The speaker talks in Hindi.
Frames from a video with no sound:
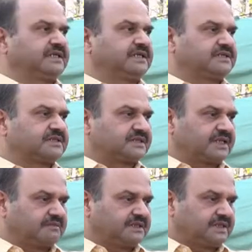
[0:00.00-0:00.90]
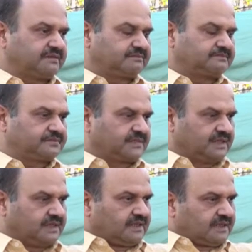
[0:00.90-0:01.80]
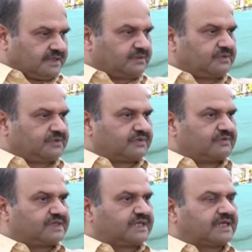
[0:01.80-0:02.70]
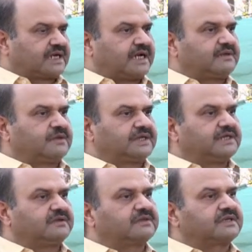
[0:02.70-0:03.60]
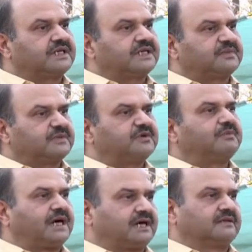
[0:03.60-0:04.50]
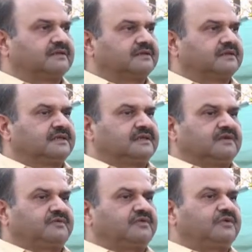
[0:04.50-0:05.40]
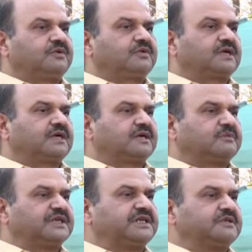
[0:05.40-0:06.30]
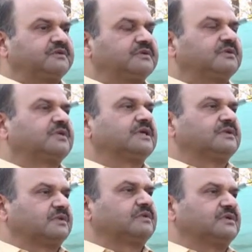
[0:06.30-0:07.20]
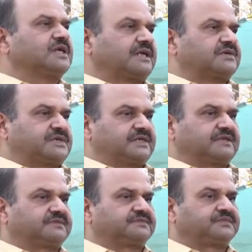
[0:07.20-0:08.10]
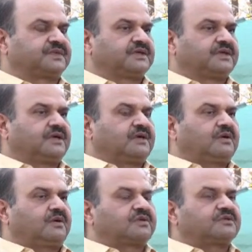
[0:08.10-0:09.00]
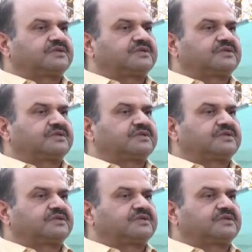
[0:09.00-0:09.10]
है कि जितना भी हम इको टूरिज़्म से अगर आय हो रही है उसका एक प्रमुख भाग वो लोकल कम्युनिटी को लोकल लोगों को जाना चाहिए और जो